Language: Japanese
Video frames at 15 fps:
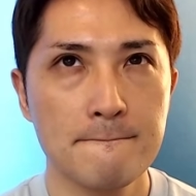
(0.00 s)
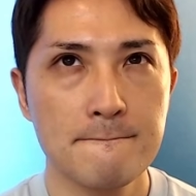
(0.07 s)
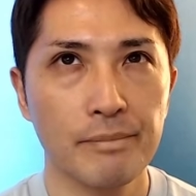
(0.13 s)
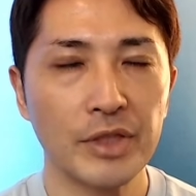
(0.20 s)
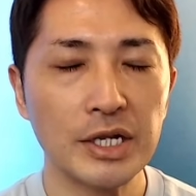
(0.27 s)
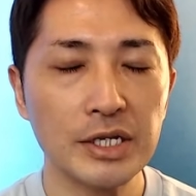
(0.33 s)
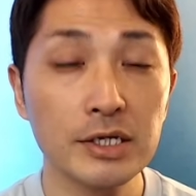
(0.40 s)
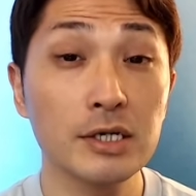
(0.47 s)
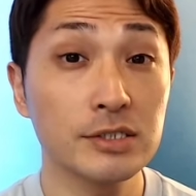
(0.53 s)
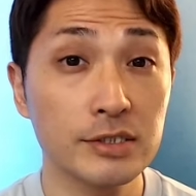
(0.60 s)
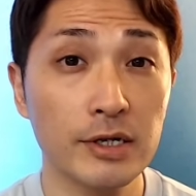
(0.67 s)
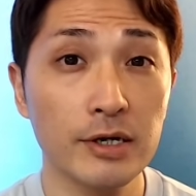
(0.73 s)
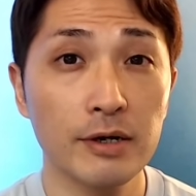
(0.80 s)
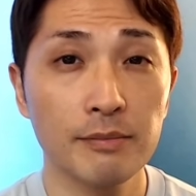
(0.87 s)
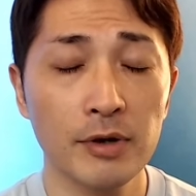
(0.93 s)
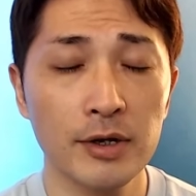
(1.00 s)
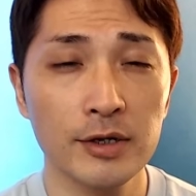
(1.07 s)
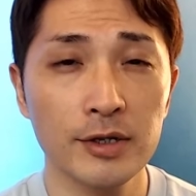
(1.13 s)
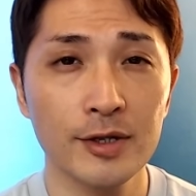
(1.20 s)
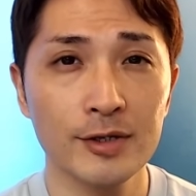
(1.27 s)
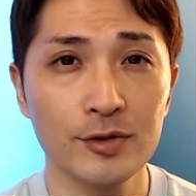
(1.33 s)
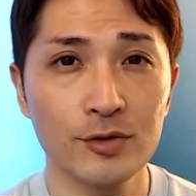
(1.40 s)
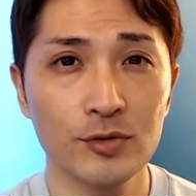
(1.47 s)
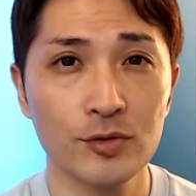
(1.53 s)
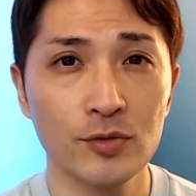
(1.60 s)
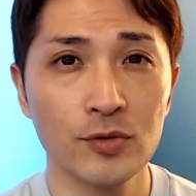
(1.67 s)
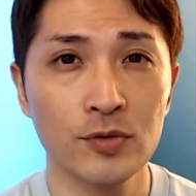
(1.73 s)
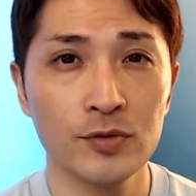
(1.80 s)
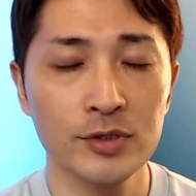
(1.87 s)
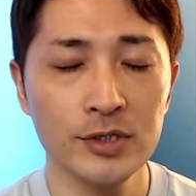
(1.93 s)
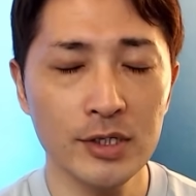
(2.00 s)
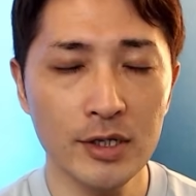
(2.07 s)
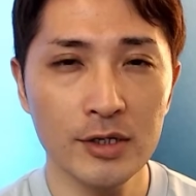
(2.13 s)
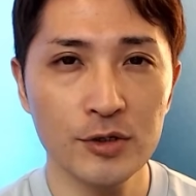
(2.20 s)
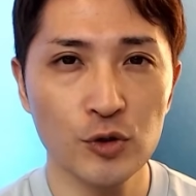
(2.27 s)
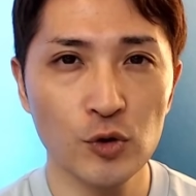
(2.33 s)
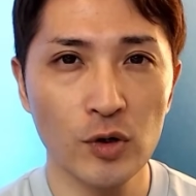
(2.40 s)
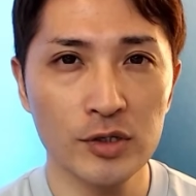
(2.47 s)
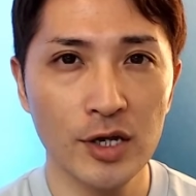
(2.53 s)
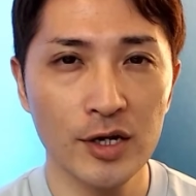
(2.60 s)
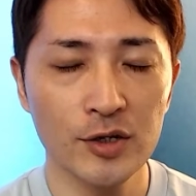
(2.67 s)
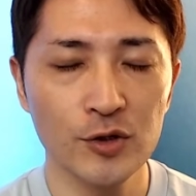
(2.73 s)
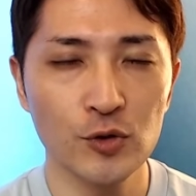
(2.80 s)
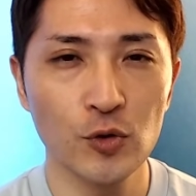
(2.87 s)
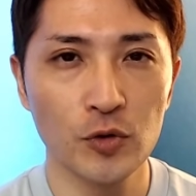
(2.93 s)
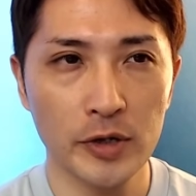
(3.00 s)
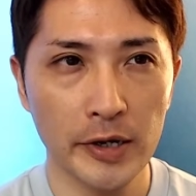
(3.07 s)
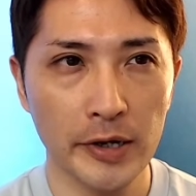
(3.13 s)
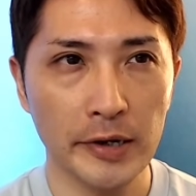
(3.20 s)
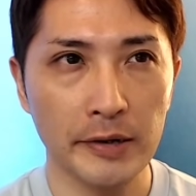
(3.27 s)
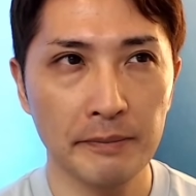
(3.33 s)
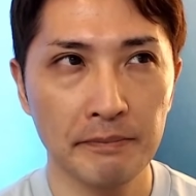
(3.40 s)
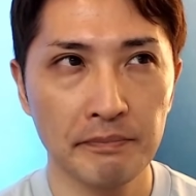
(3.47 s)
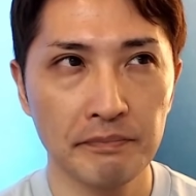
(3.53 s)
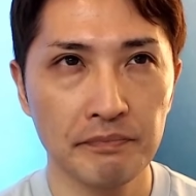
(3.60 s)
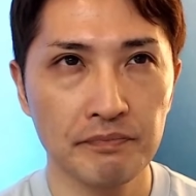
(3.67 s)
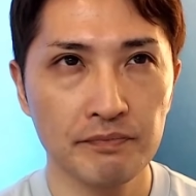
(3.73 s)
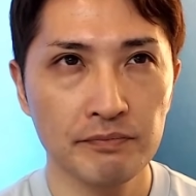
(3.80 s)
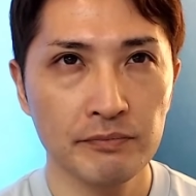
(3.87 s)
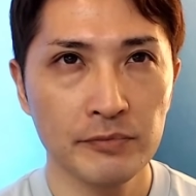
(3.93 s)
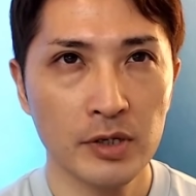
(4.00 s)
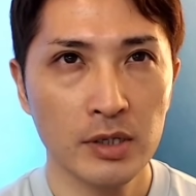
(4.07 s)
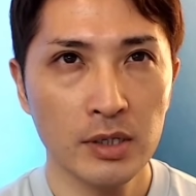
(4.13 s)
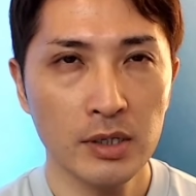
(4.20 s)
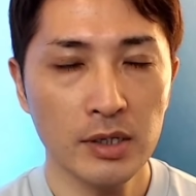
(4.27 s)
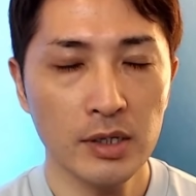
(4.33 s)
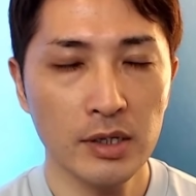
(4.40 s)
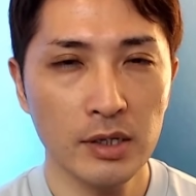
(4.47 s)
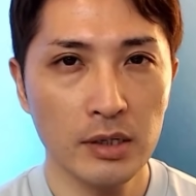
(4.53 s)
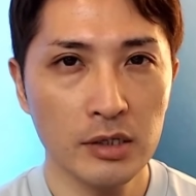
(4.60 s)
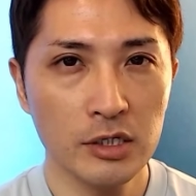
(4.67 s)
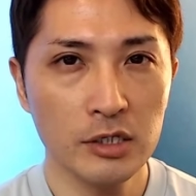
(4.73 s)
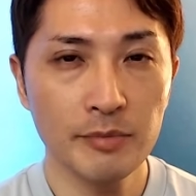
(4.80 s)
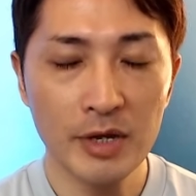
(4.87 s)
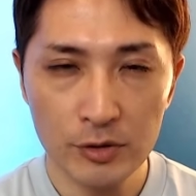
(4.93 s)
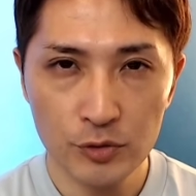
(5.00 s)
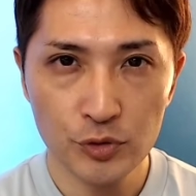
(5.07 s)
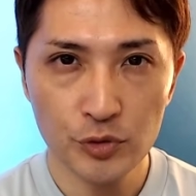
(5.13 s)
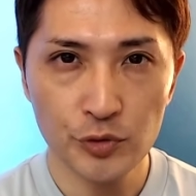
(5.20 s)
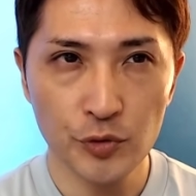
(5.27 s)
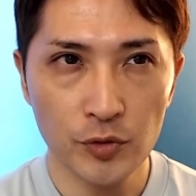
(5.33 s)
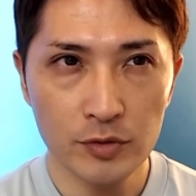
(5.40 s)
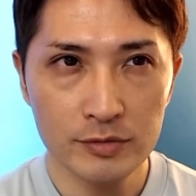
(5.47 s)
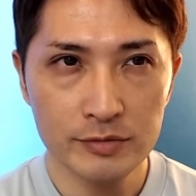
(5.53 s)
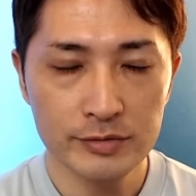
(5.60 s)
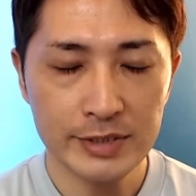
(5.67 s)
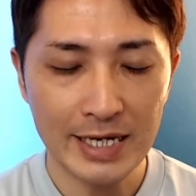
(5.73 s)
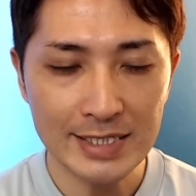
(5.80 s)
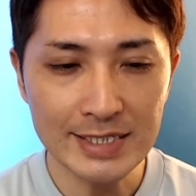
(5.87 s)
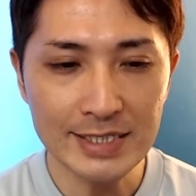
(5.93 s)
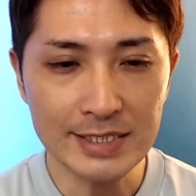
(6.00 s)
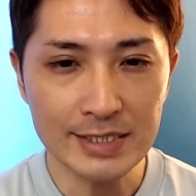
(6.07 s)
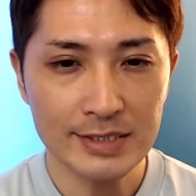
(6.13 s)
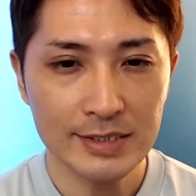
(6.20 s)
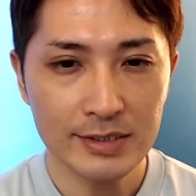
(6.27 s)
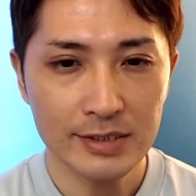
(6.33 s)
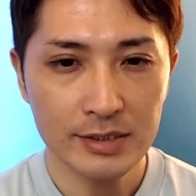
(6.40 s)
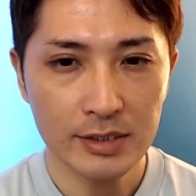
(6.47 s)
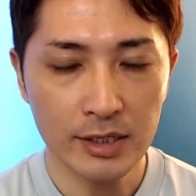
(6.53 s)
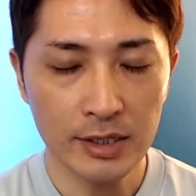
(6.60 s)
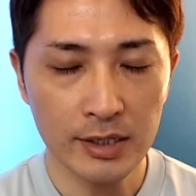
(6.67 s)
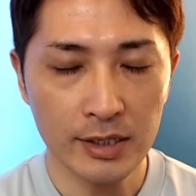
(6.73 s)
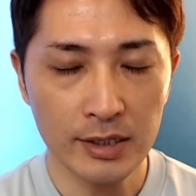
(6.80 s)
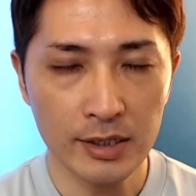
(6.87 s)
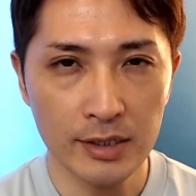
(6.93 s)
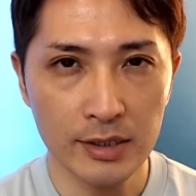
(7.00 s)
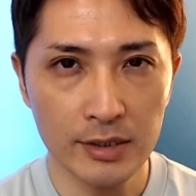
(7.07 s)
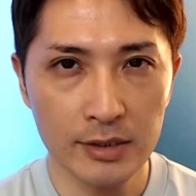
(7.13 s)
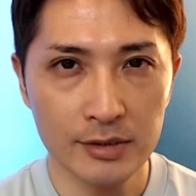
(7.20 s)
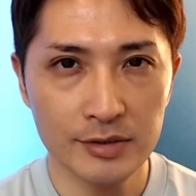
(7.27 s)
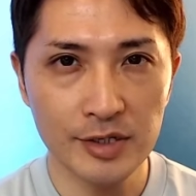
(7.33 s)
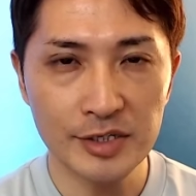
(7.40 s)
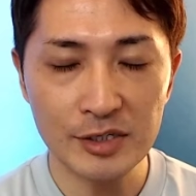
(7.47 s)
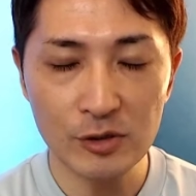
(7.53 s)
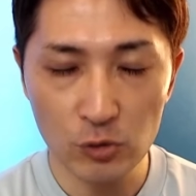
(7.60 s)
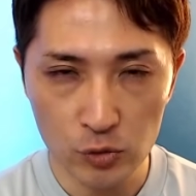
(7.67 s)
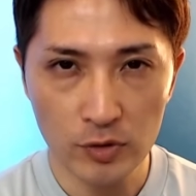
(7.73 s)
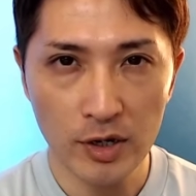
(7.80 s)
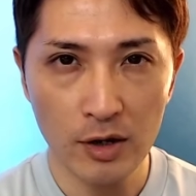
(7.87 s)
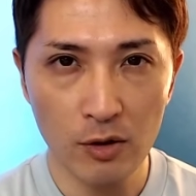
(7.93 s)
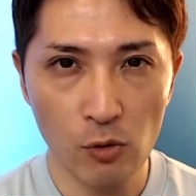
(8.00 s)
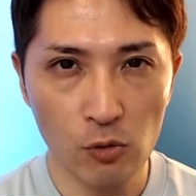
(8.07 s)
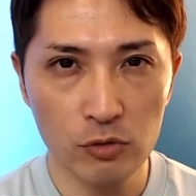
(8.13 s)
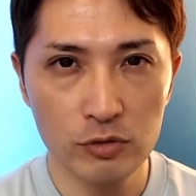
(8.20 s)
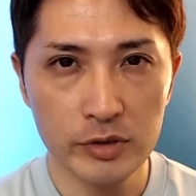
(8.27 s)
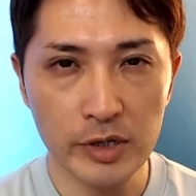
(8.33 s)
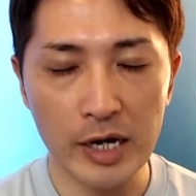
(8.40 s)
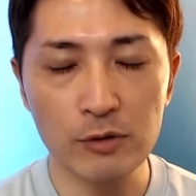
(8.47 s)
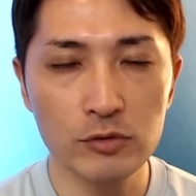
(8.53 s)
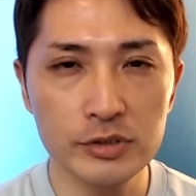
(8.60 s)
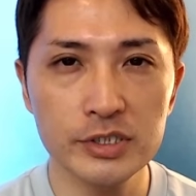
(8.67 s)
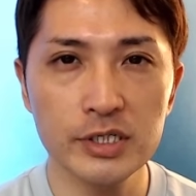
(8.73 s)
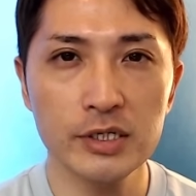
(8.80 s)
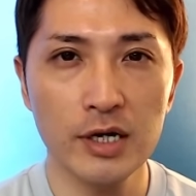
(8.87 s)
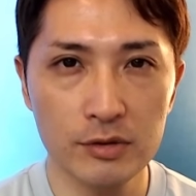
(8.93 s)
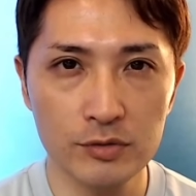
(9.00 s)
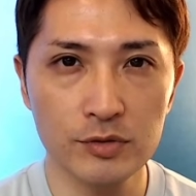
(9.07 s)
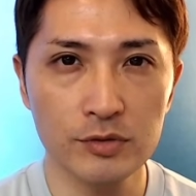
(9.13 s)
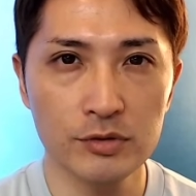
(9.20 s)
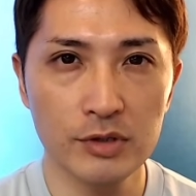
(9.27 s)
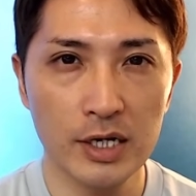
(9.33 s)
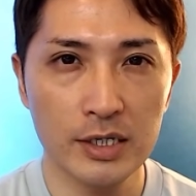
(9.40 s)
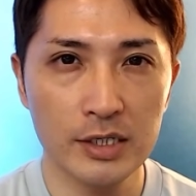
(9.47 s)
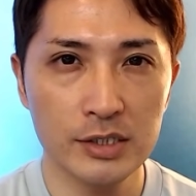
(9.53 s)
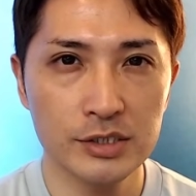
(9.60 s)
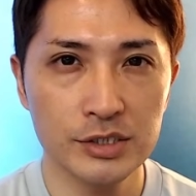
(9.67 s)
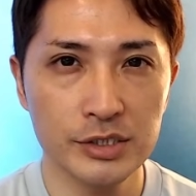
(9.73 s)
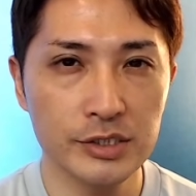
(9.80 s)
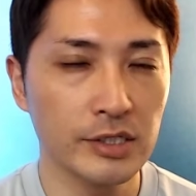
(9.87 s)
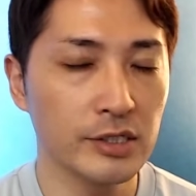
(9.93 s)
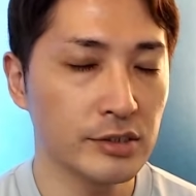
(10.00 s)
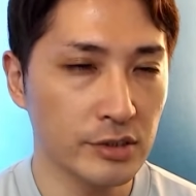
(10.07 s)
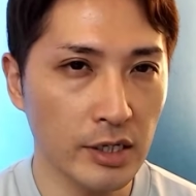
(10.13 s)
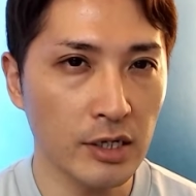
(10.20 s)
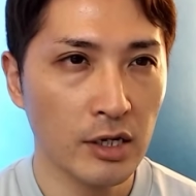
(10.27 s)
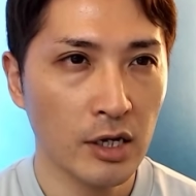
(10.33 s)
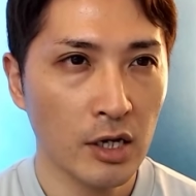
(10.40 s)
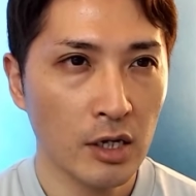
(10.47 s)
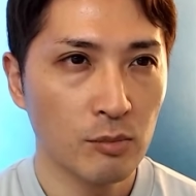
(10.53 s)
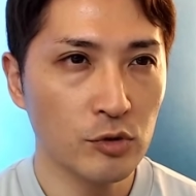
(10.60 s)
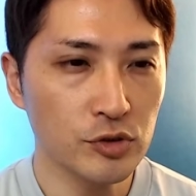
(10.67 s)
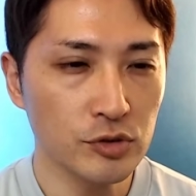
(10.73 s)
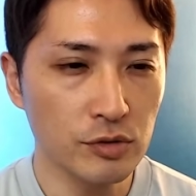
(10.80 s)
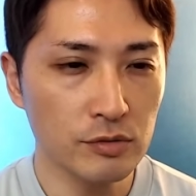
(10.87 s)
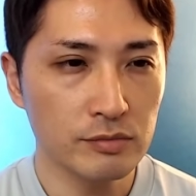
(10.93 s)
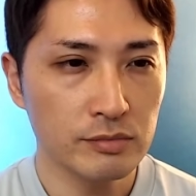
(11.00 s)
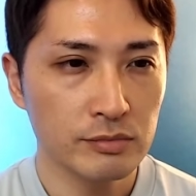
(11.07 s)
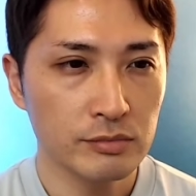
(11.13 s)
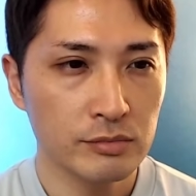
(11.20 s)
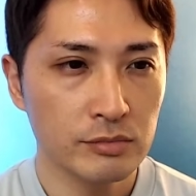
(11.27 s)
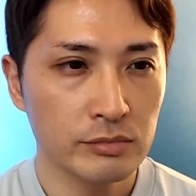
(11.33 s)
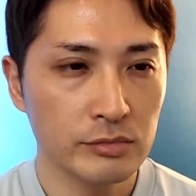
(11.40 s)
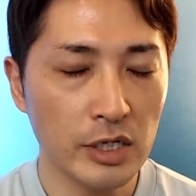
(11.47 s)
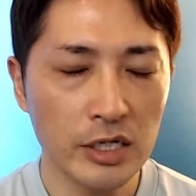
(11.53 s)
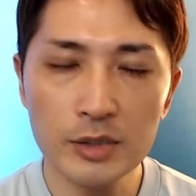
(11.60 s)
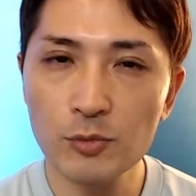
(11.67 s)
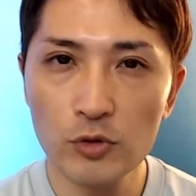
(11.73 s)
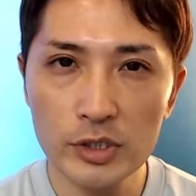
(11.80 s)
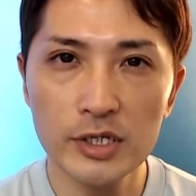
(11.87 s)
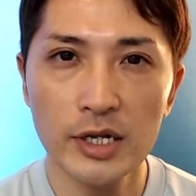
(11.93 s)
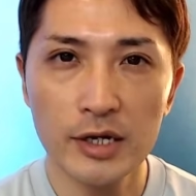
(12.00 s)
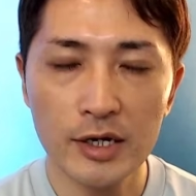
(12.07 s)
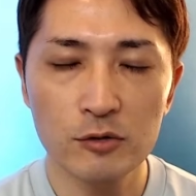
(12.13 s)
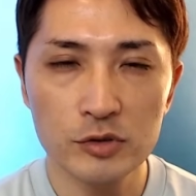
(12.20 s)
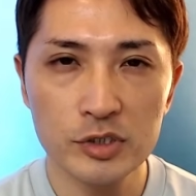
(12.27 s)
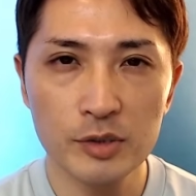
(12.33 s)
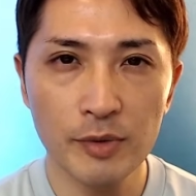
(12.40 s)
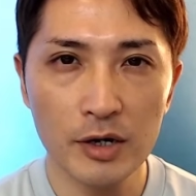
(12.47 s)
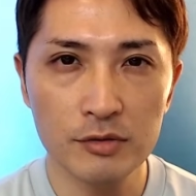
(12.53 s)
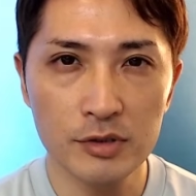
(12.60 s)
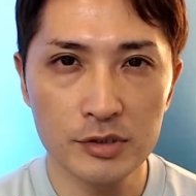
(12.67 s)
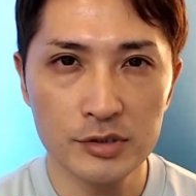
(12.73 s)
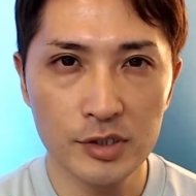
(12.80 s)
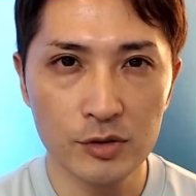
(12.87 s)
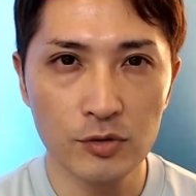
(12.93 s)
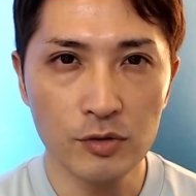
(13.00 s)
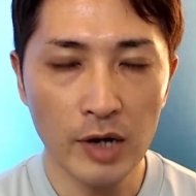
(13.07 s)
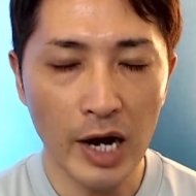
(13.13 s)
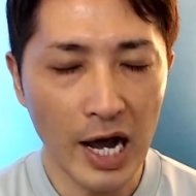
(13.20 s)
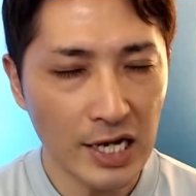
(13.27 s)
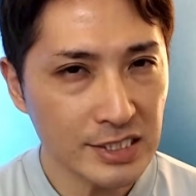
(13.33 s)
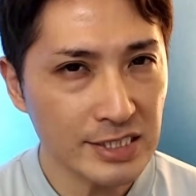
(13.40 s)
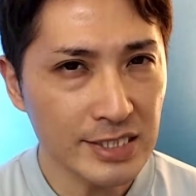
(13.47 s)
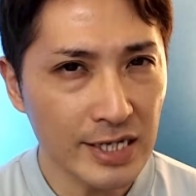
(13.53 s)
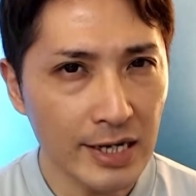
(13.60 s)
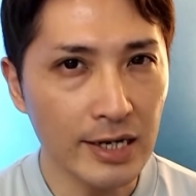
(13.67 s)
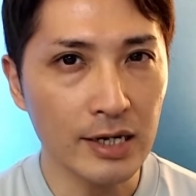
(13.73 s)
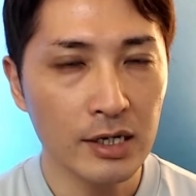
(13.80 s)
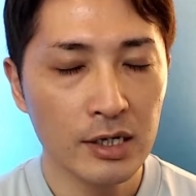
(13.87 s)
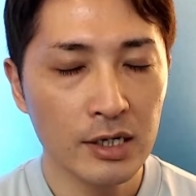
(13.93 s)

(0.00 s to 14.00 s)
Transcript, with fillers: 何かしらマーケットに影響を与えるような、えイベントなり、え出来事が起こる可能性があるという話ですね。もちろん何も起きない可能性もあるんですけど、明日、